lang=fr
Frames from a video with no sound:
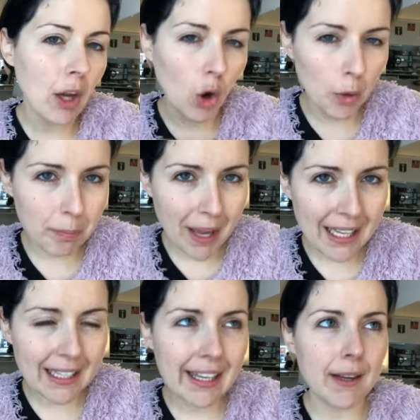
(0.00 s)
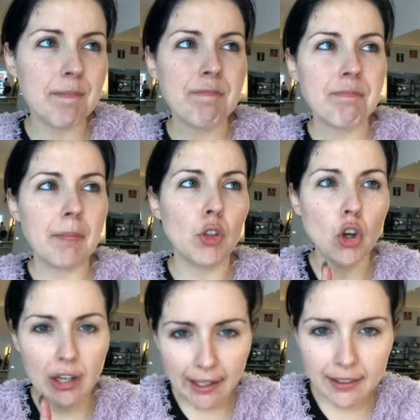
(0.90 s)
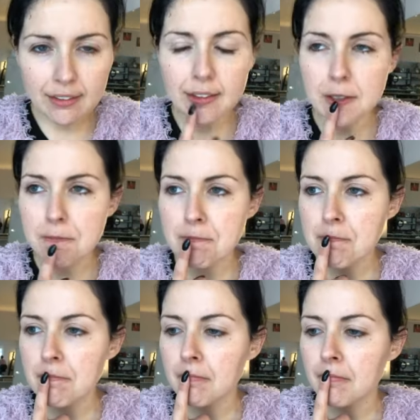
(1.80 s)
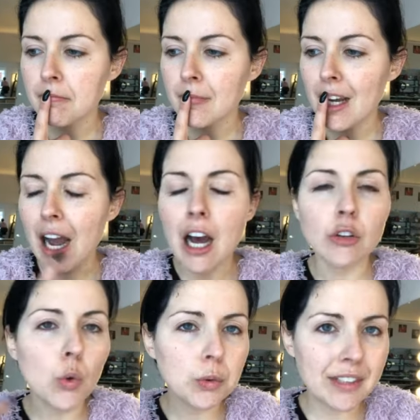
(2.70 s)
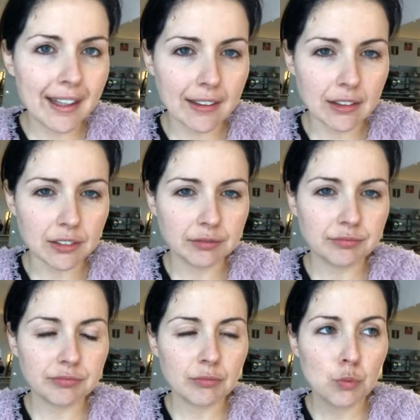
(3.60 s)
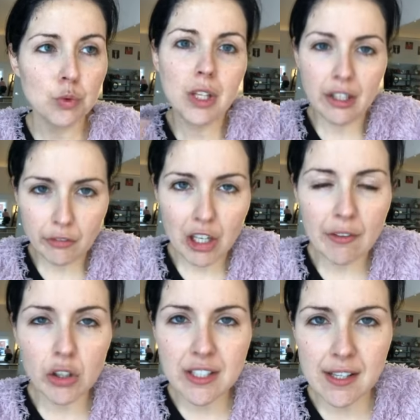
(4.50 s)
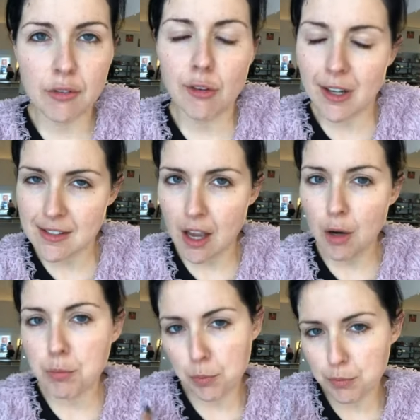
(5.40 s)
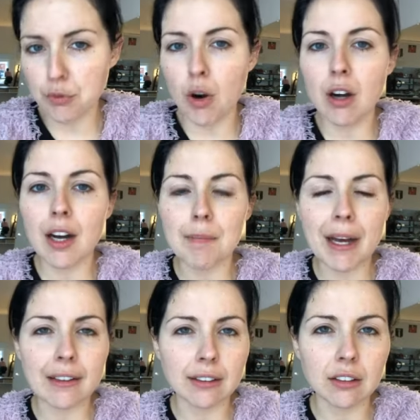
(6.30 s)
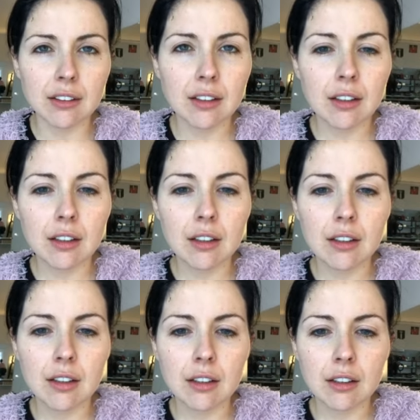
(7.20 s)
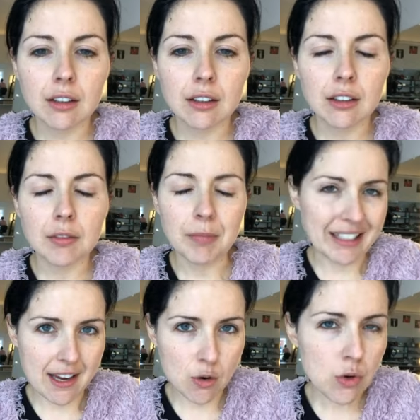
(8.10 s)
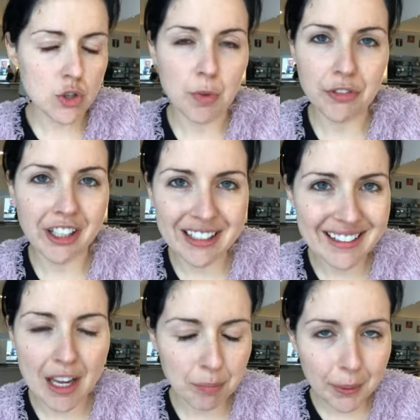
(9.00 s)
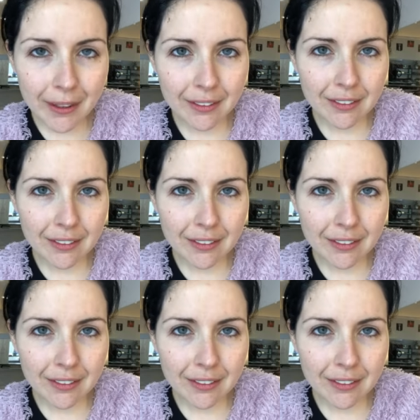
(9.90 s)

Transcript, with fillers: un palais de l'Inde en hôtel. Puis, ils veulent avoir des influenceurs pour pouvoir en parler. Mais d'un coup que je me fais kidnapper,